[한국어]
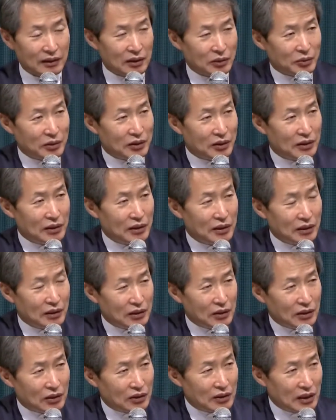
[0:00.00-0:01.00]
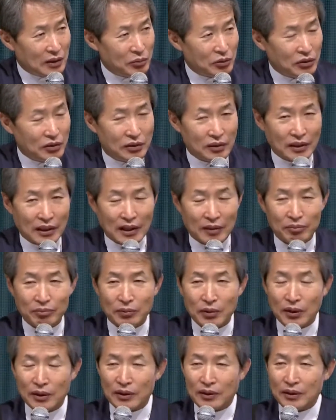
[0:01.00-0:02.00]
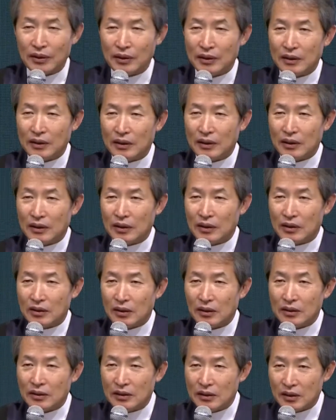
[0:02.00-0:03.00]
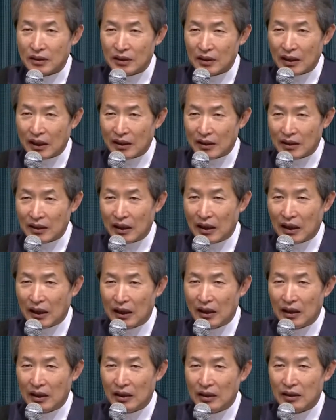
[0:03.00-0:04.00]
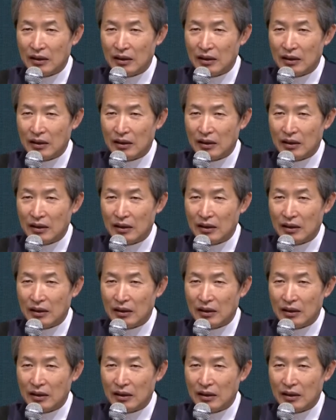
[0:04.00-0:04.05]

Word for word: 여러분, 여자분들이 한번 성질이 난다.